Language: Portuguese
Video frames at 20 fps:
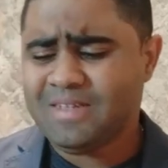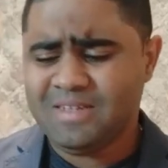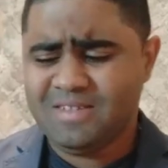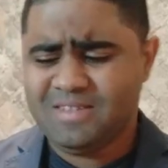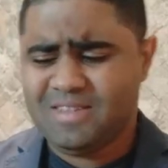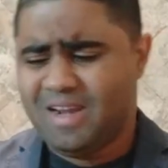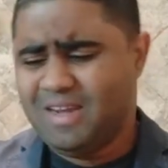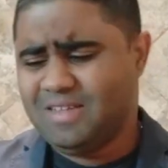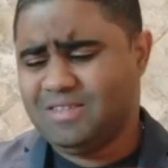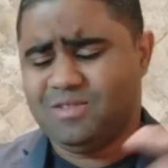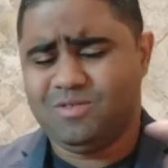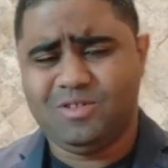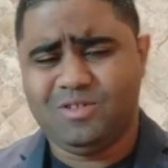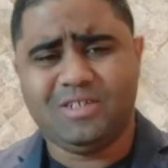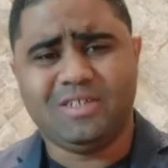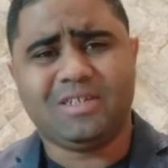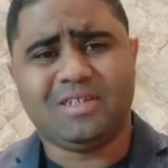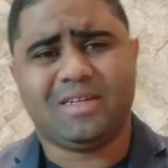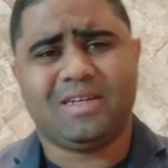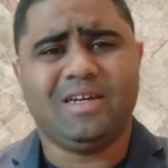instalação
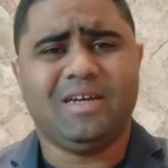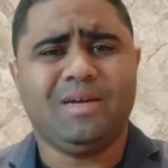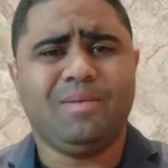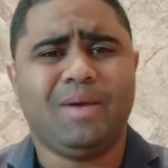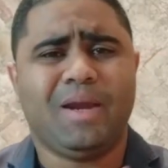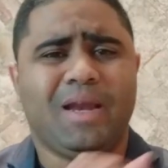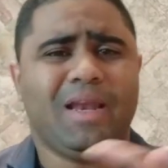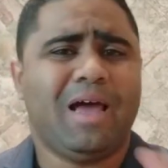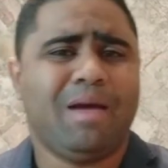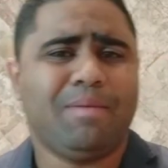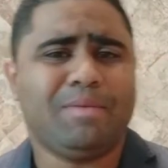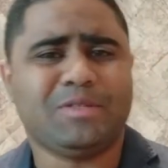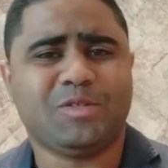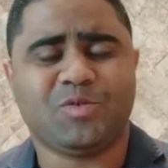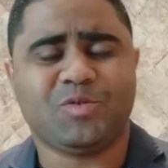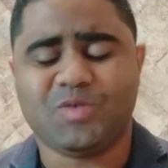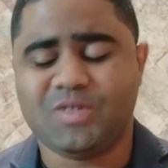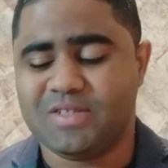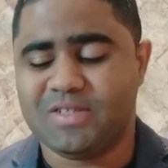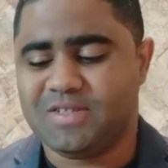de câmera, alarme,
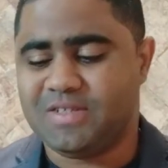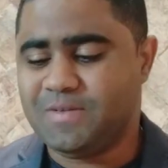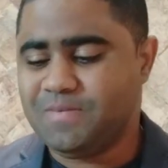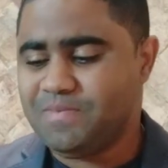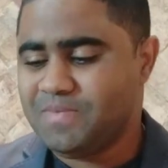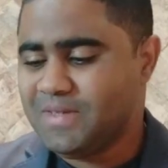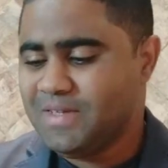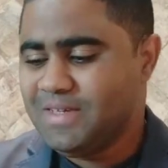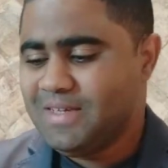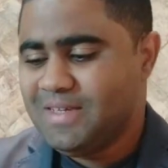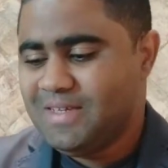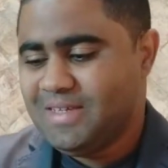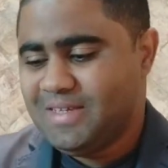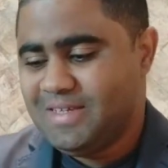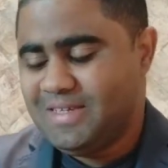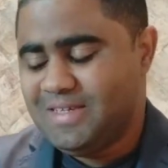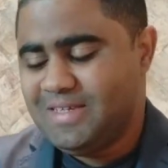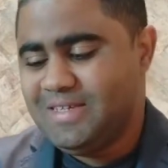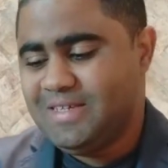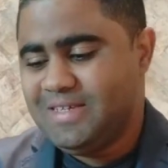essas coisas assim,
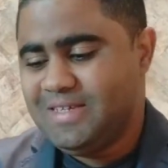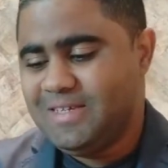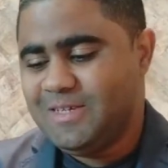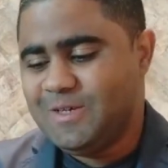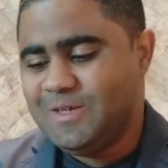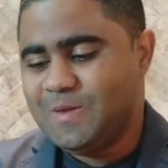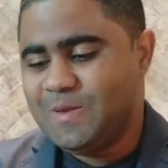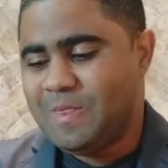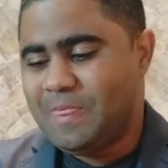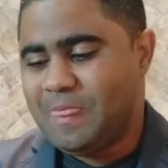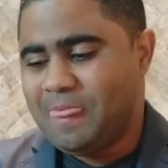e